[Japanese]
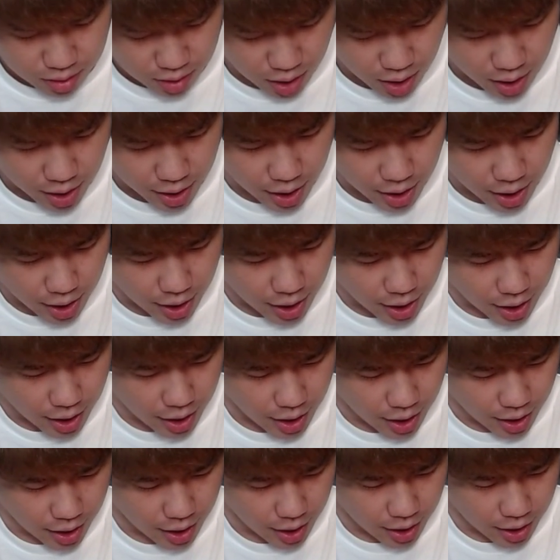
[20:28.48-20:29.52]
はいはいはいは
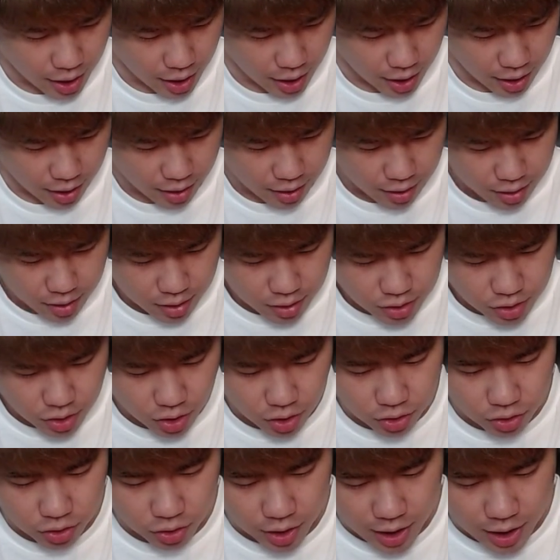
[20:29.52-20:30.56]
いはいはい。
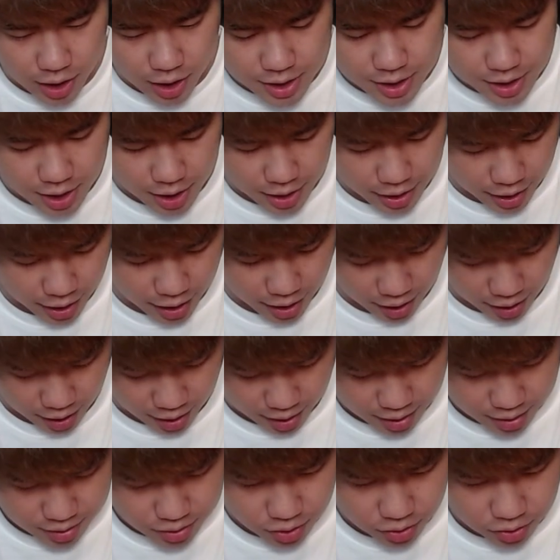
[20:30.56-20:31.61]
ちょっといい感じだね。
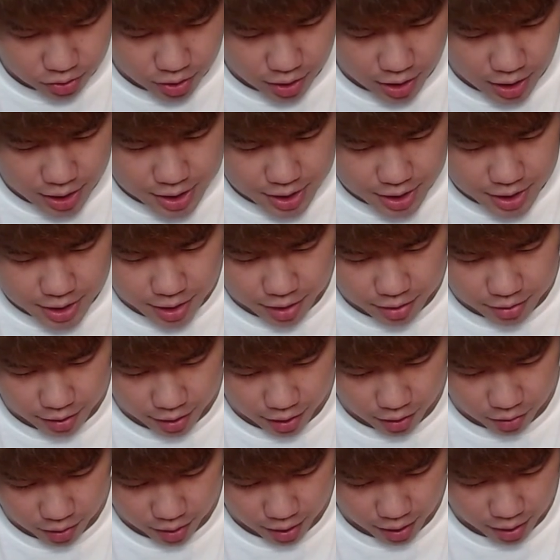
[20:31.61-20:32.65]
ちょっといい感じきてる
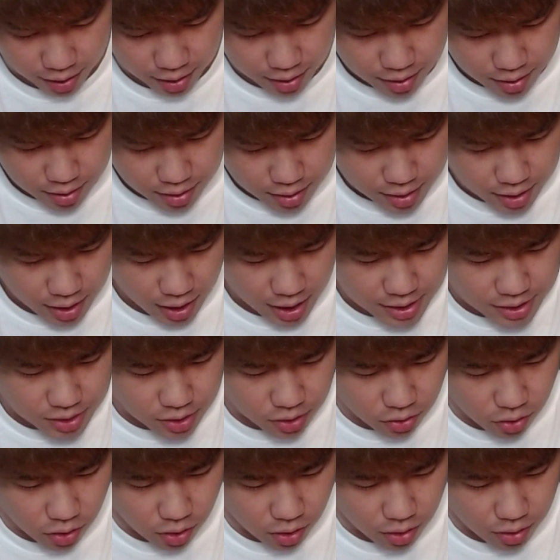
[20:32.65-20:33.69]
ね、これ。あ
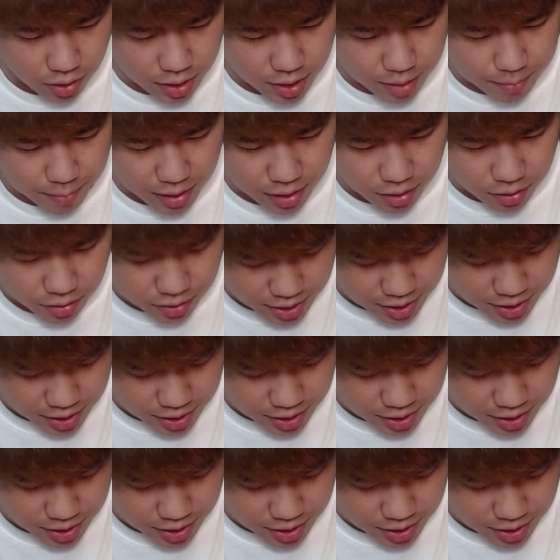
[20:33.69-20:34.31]
そこ、今のう